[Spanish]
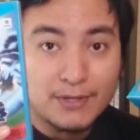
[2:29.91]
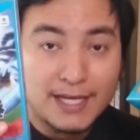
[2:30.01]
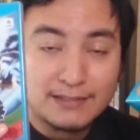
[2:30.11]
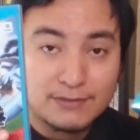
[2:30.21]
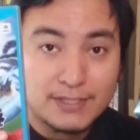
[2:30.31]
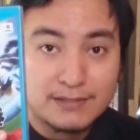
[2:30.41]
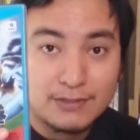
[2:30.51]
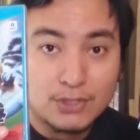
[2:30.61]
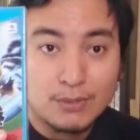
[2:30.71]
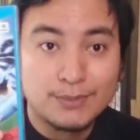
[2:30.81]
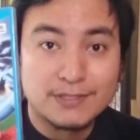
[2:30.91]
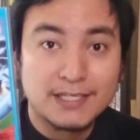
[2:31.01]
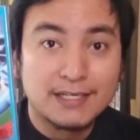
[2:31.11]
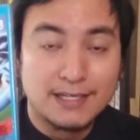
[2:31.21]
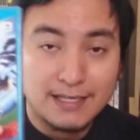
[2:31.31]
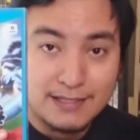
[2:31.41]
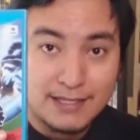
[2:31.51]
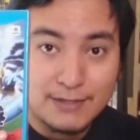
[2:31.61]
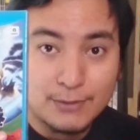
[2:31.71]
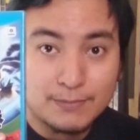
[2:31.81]
Pero bueno, esto es lo que vamos a
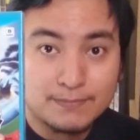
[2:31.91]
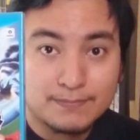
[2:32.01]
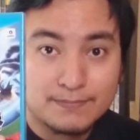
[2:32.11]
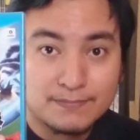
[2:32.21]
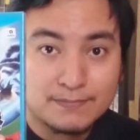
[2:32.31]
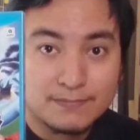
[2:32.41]
hacer el día de hoy.